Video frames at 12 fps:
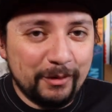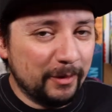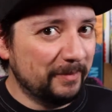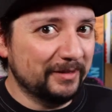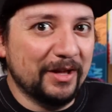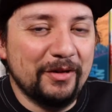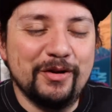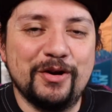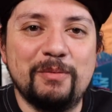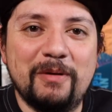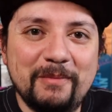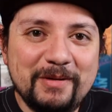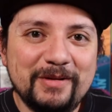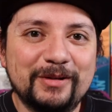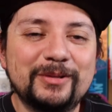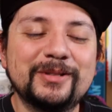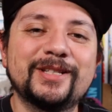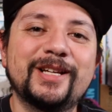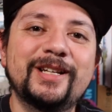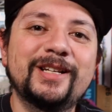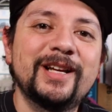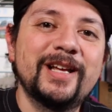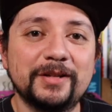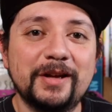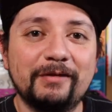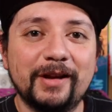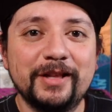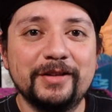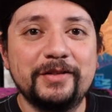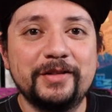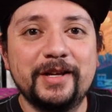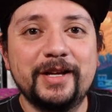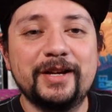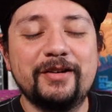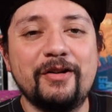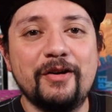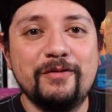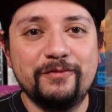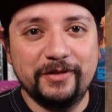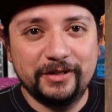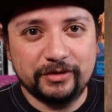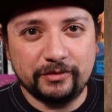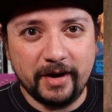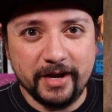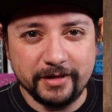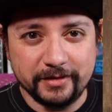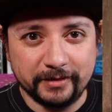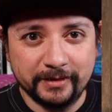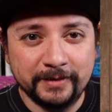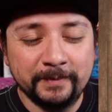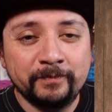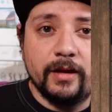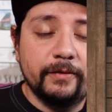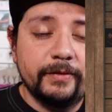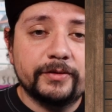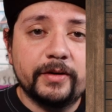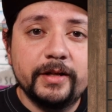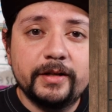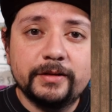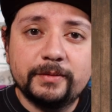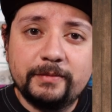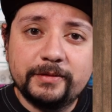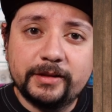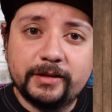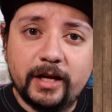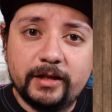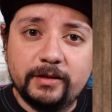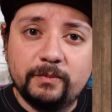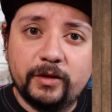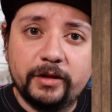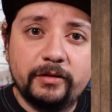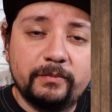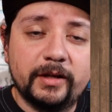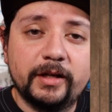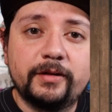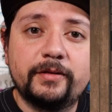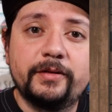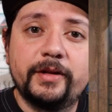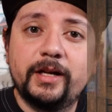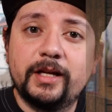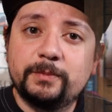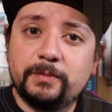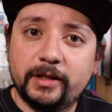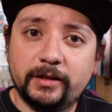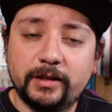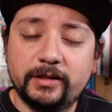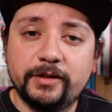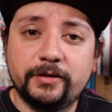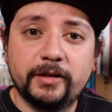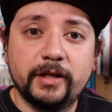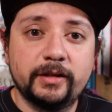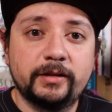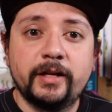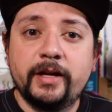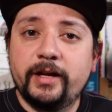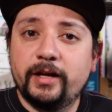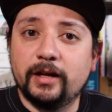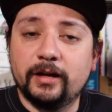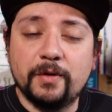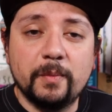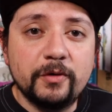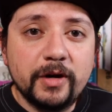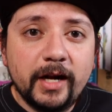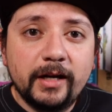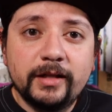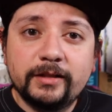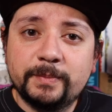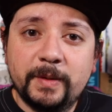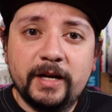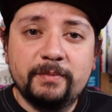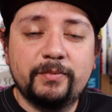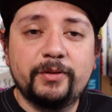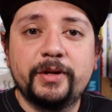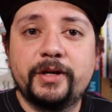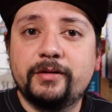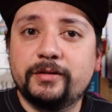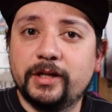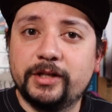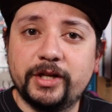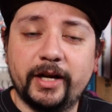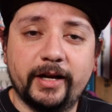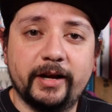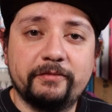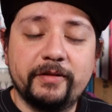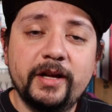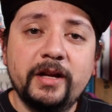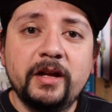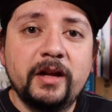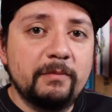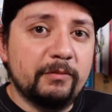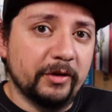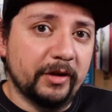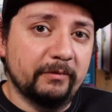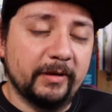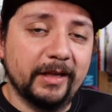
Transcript: euro pesado como a mí me gustan. Estoy hablando de Coffee Traders. En Coffee Traders vamos a estar simulando el manejo de las plantaciones eh, comunales para poder cosechar café, poder